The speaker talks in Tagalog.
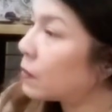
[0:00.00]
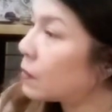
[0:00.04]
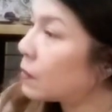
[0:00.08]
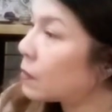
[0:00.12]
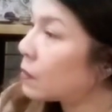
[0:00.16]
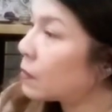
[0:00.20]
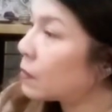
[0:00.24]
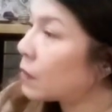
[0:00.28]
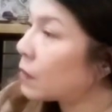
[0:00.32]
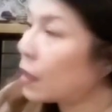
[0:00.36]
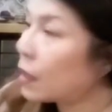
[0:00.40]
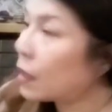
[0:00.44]

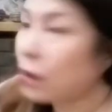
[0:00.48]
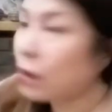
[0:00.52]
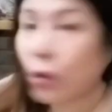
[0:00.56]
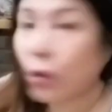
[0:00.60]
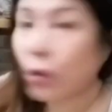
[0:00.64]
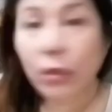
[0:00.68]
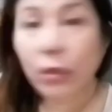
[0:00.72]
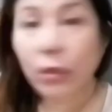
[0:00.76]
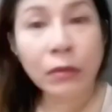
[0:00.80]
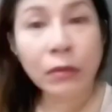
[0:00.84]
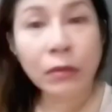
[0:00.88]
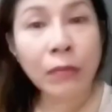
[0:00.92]
Hindi ko
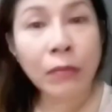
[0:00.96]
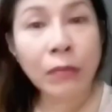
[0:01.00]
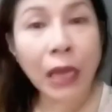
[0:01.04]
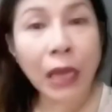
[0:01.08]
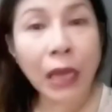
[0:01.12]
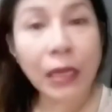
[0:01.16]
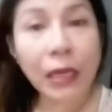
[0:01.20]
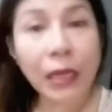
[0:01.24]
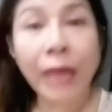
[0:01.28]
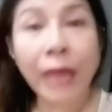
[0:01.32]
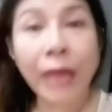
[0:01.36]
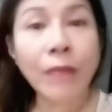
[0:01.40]
naman
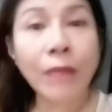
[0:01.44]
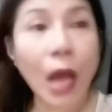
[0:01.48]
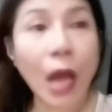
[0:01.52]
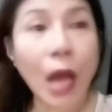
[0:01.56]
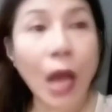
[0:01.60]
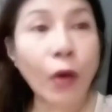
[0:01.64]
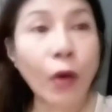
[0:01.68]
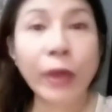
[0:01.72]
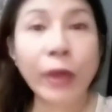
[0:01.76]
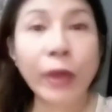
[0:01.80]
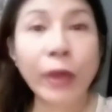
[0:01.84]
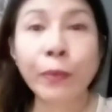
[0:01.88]
maklaim na ako
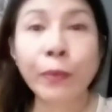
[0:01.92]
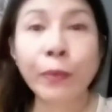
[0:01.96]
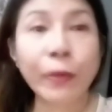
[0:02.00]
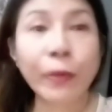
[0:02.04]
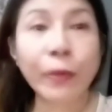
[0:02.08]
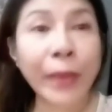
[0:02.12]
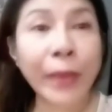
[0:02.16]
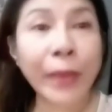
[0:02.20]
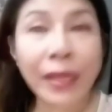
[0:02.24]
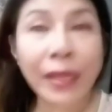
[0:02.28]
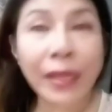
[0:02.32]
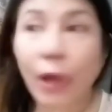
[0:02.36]
ay
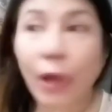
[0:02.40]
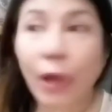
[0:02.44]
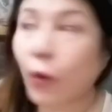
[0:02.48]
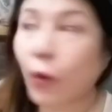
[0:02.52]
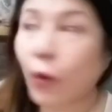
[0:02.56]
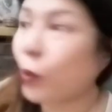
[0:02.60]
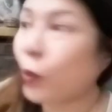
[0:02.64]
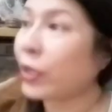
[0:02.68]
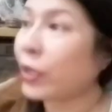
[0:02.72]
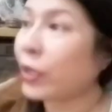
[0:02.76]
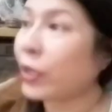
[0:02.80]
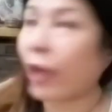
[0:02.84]
propeta o
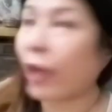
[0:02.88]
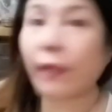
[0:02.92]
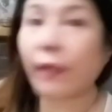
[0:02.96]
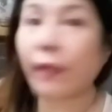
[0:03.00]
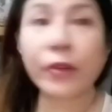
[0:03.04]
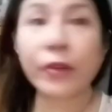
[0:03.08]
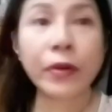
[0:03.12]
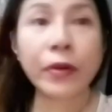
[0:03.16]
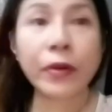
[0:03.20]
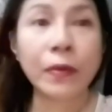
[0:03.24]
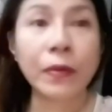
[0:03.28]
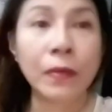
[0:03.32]
whatever.
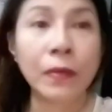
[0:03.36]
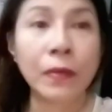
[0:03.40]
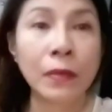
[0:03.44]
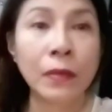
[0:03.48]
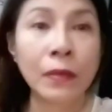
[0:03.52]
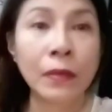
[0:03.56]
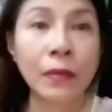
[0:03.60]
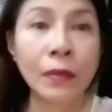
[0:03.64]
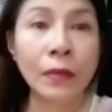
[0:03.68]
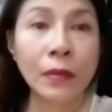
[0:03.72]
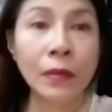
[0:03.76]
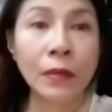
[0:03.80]

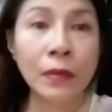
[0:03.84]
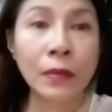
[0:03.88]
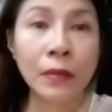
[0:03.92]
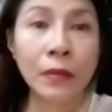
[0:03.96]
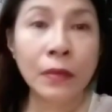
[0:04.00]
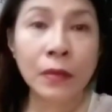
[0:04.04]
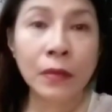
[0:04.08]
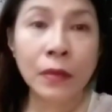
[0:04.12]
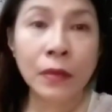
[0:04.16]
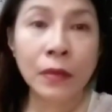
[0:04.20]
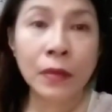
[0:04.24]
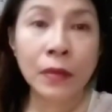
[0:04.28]

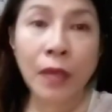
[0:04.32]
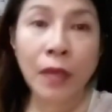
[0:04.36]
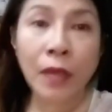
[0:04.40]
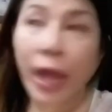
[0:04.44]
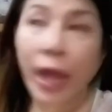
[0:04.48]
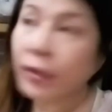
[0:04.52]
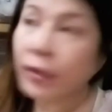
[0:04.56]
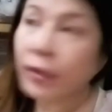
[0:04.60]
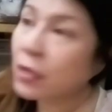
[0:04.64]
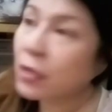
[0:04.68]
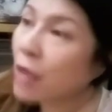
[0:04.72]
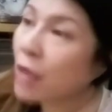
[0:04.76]

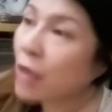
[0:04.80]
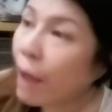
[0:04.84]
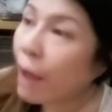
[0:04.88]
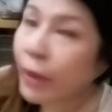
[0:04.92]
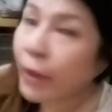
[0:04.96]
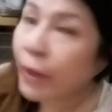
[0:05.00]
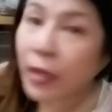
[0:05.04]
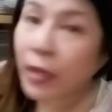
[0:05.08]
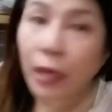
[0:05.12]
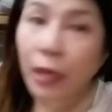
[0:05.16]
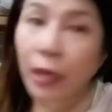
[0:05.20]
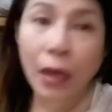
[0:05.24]
Kahit sinabi
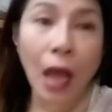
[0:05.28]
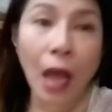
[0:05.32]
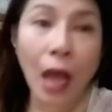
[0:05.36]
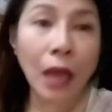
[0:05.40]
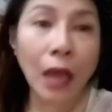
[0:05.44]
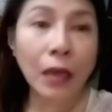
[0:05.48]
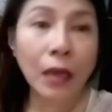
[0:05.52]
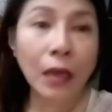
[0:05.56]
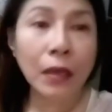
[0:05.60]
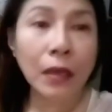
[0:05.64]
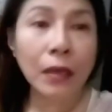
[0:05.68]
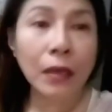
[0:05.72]
niya na,
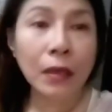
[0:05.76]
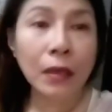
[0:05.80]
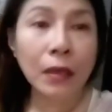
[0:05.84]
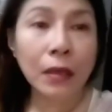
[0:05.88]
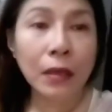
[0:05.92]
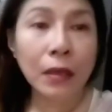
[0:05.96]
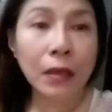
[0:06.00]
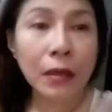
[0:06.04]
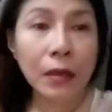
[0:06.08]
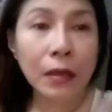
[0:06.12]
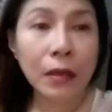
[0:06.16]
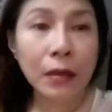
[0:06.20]

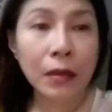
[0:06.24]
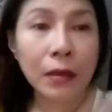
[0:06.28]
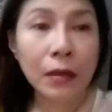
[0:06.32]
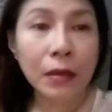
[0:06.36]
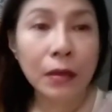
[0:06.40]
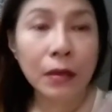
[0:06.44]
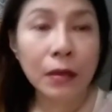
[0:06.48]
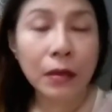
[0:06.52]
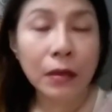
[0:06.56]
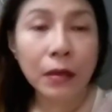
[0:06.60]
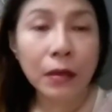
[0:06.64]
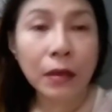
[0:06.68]

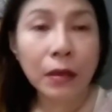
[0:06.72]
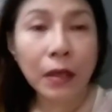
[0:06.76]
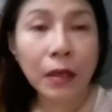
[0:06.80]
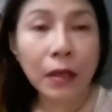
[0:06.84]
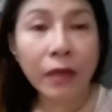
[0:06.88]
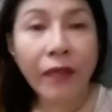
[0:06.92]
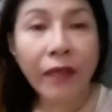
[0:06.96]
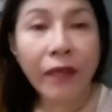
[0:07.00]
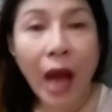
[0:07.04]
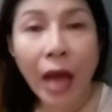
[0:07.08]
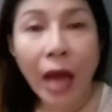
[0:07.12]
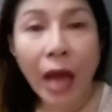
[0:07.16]
if
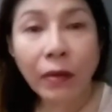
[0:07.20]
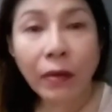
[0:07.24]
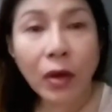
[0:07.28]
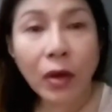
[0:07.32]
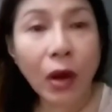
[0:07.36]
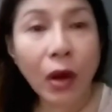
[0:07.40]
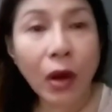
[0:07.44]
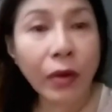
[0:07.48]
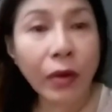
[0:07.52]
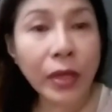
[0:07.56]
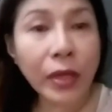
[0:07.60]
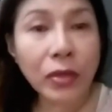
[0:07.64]
I'm
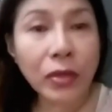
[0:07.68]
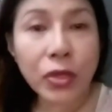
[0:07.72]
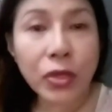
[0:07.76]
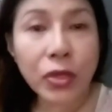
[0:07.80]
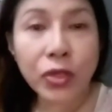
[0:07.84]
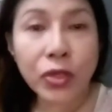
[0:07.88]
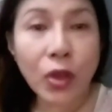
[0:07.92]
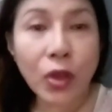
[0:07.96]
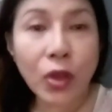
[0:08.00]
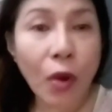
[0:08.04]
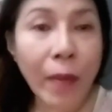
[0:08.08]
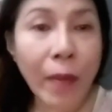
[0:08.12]
going to
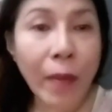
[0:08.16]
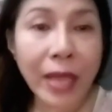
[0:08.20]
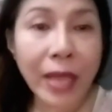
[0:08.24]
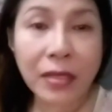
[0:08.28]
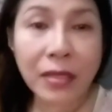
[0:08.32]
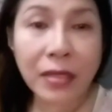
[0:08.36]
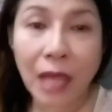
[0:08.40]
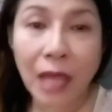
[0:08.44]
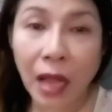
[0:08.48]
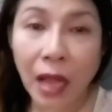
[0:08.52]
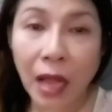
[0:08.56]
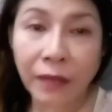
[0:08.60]
show
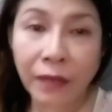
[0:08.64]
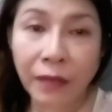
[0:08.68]
myself,